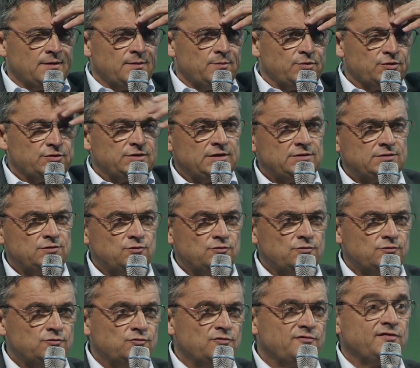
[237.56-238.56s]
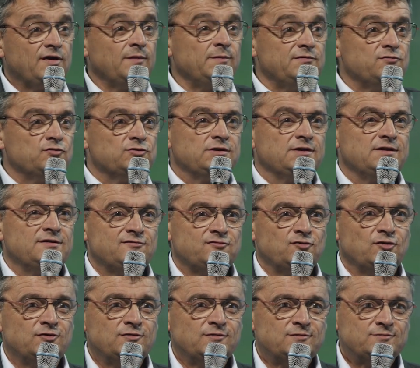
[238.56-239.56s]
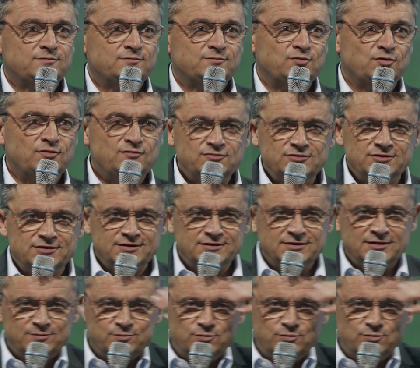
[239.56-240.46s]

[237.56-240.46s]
peut-être de, fermer vos téléphones pour éviter d'être